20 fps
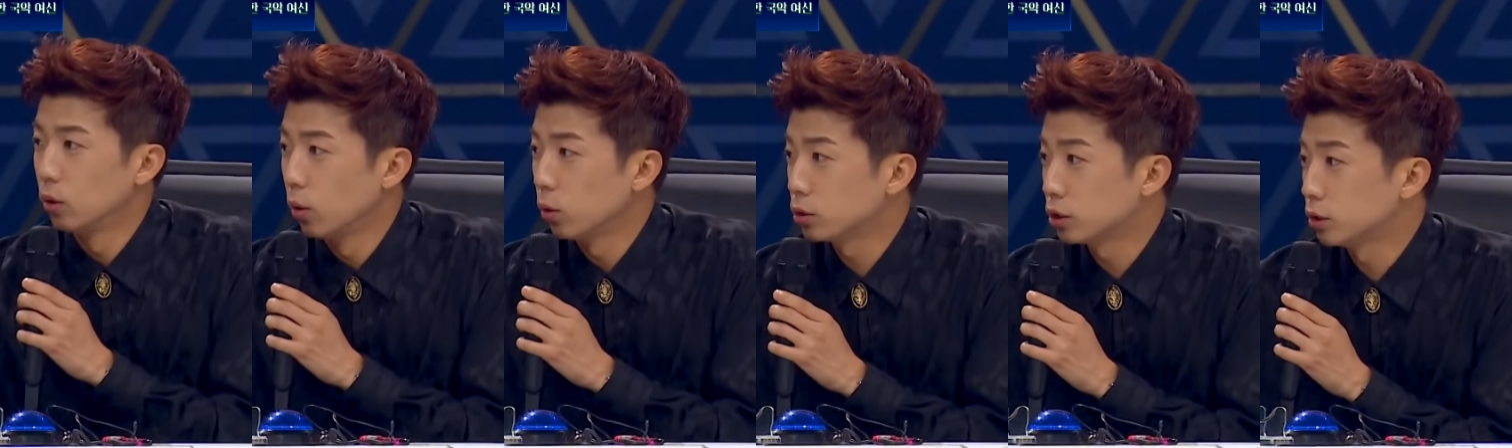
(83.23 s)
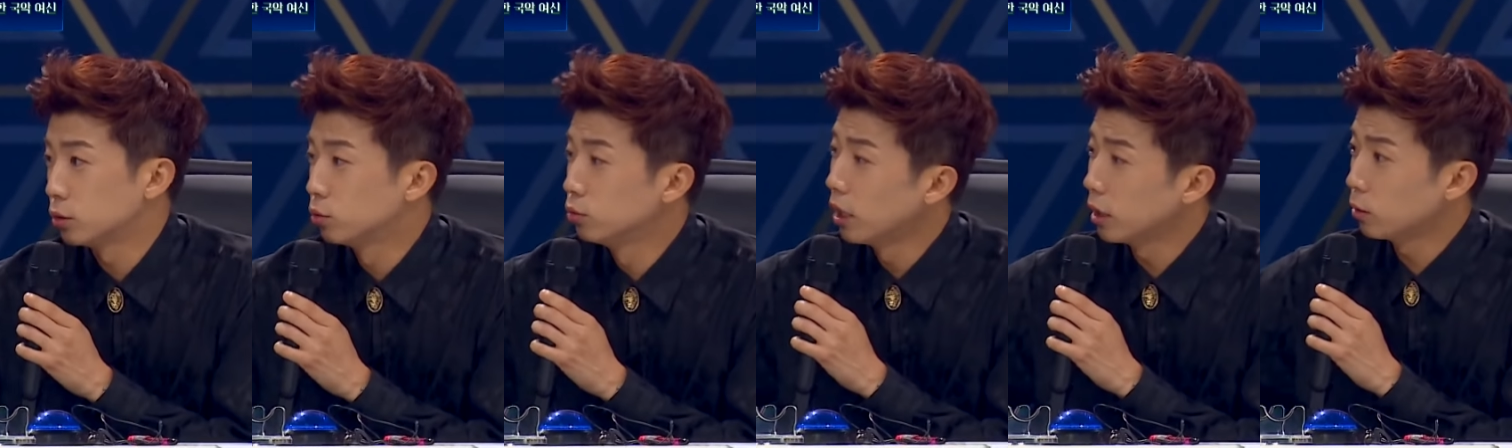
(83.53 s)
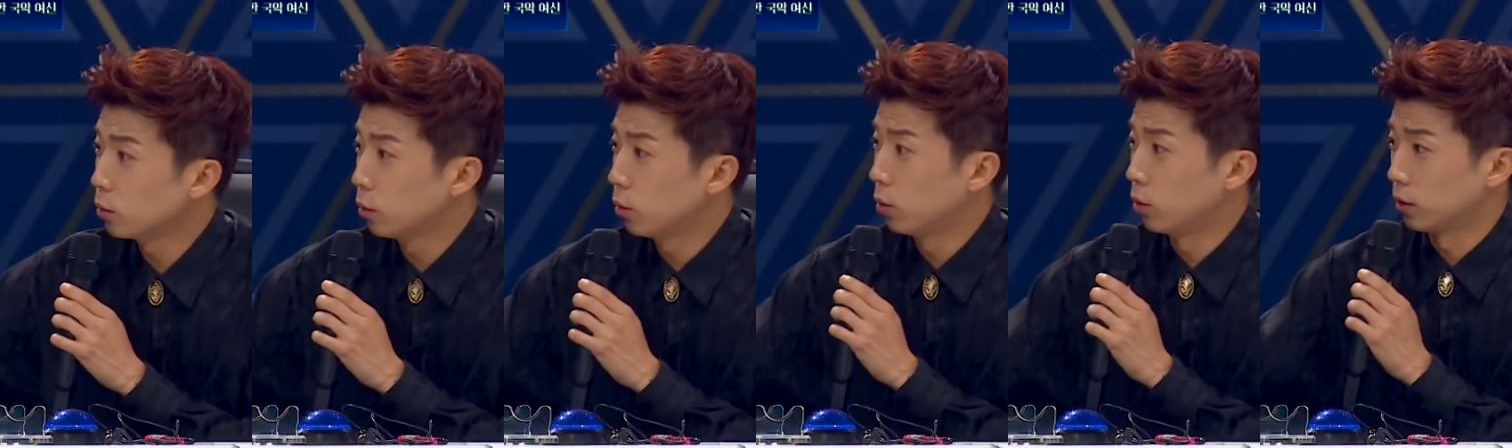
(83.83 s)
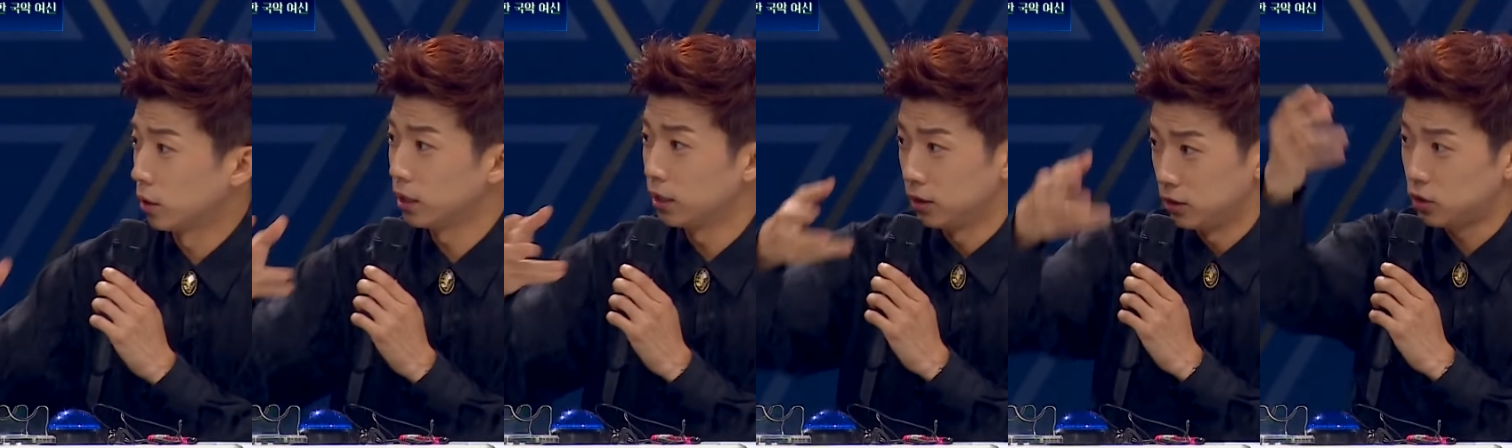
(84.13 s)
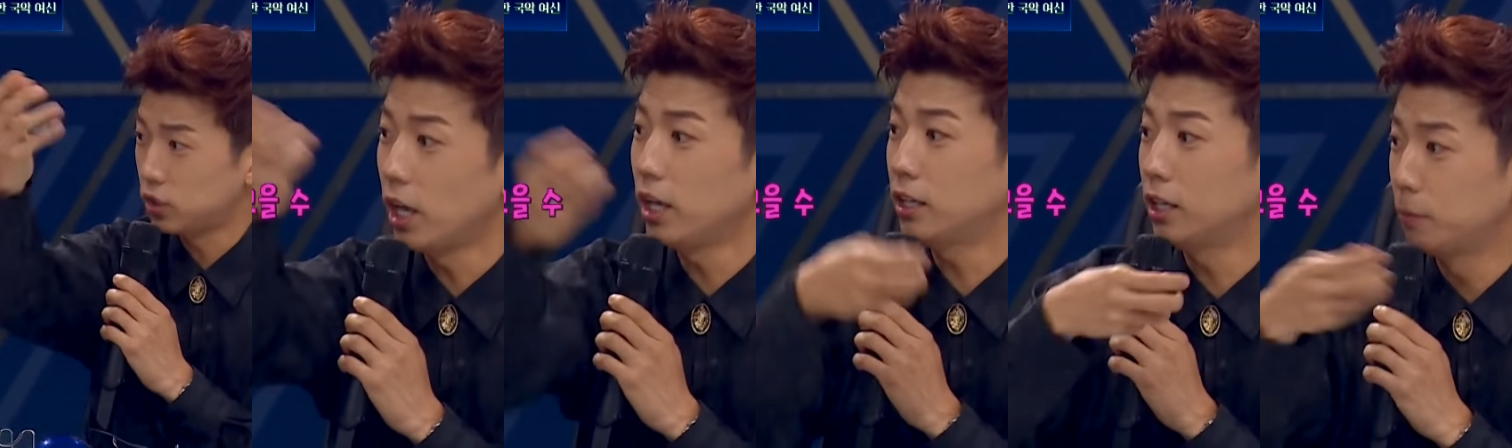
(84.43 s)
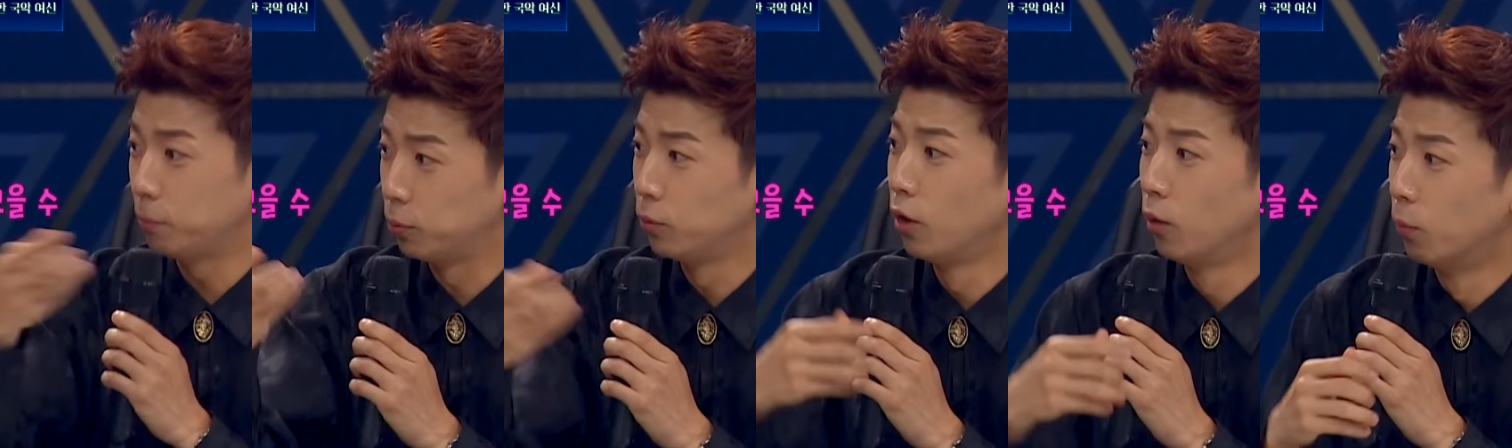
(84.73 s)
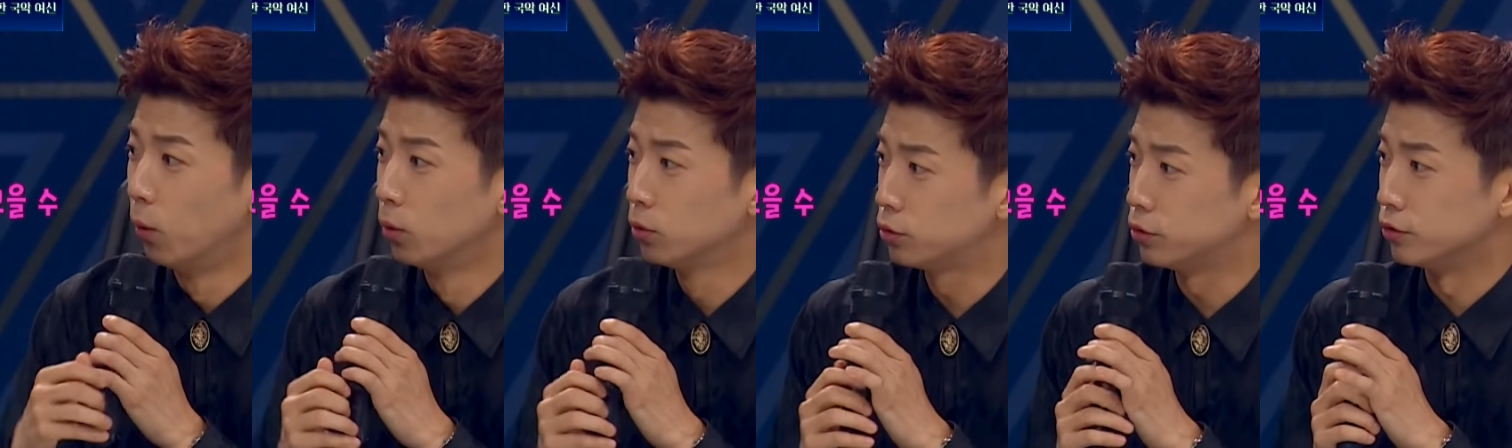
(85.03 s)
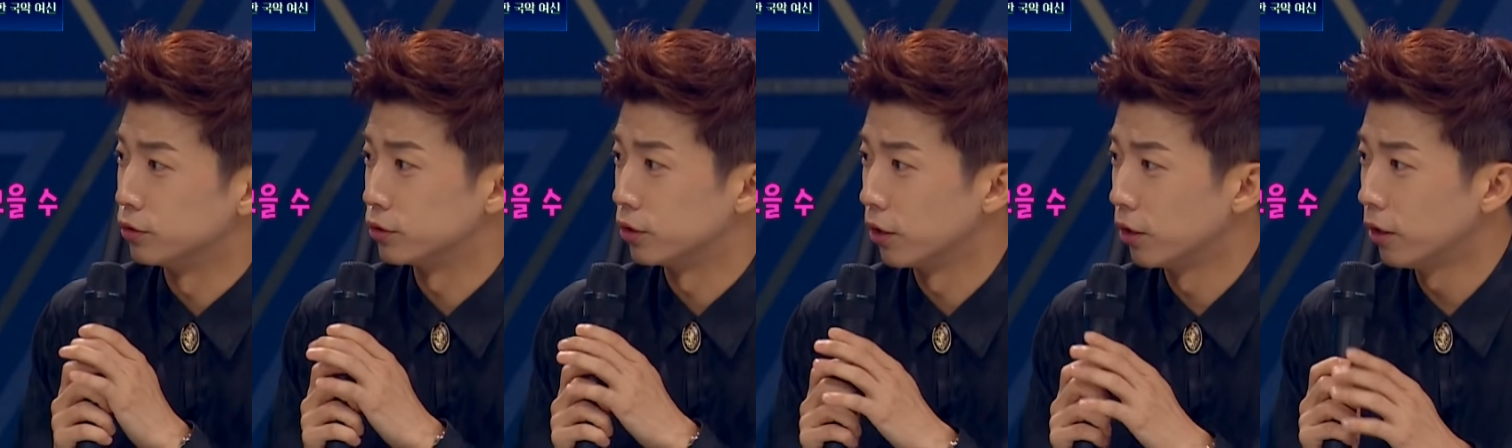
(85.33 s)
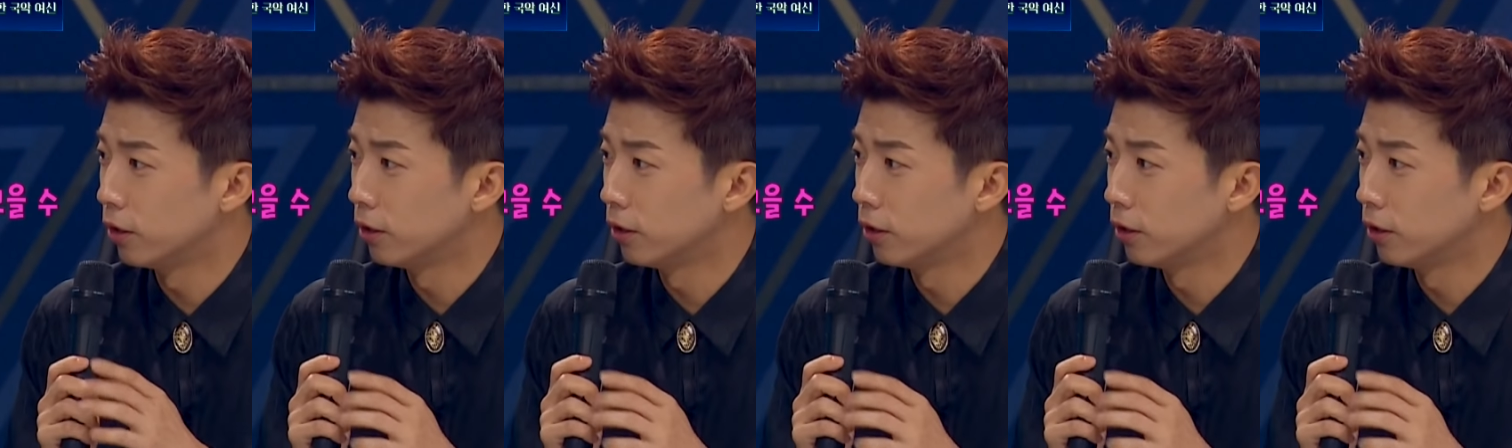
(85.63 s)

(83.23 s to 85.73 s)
네. 혹시 누나도 이 새들 불러 모을 수 있어요?